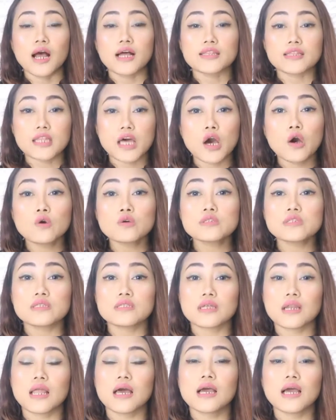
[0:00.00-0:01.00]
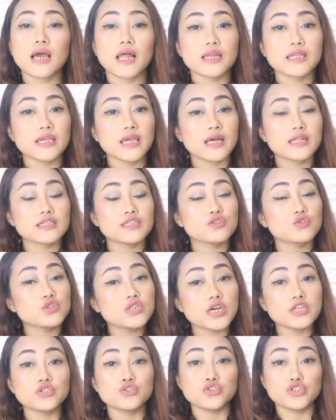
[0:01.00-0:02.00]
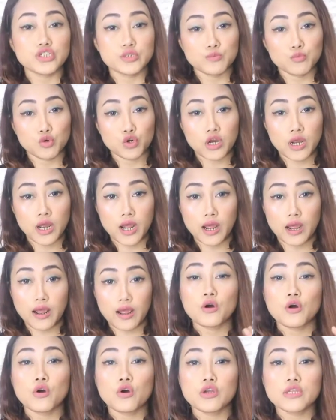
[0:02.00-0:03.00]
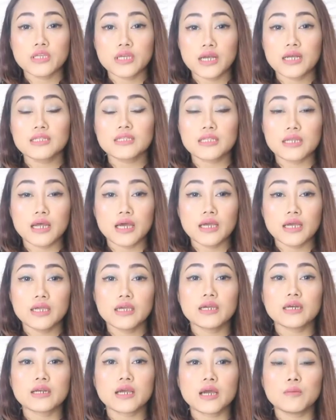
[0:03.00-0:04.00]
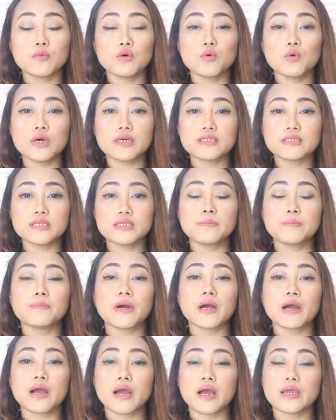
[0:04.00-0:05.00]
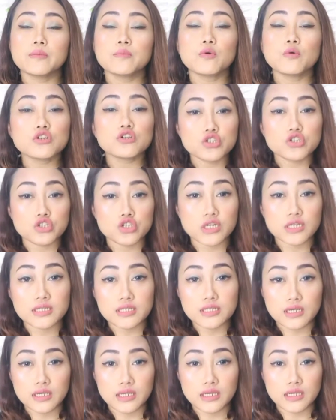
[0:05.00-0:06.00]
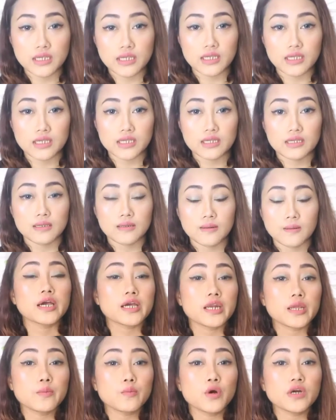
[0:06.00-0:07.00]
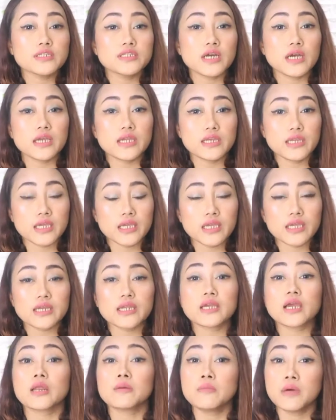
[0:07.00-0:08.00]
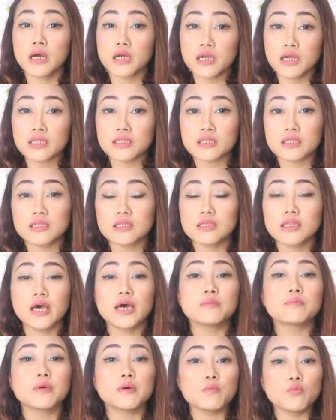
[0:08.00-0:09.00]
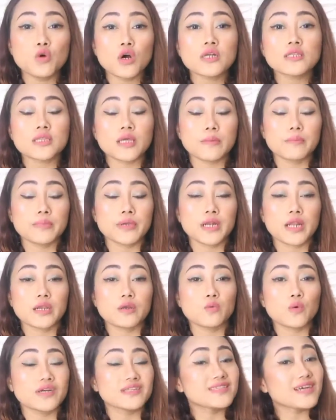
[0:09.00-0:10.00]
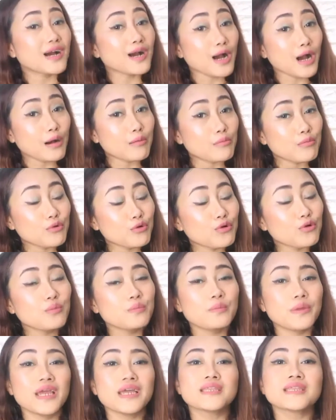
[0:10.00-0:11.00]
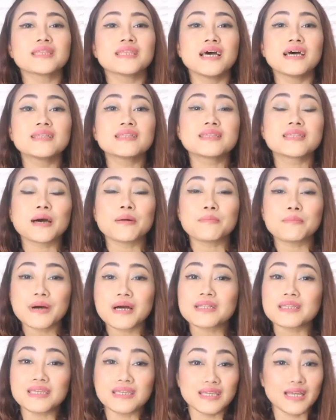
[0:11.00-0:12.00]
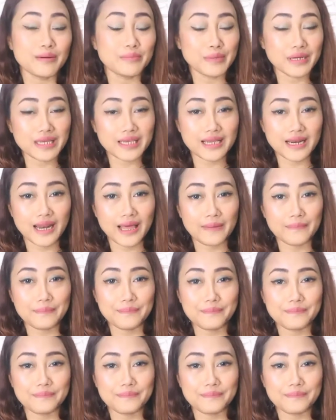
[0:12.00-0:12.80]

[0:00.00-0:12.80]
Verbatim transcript: Atau setelah kalian sudah cuci muka Pokoknya terakhir kamu wajib pakai moisturizer ini Krim wajah ini ringan banget dan membuat tampilan wajah kamu make dan tampak tidak mengkilap.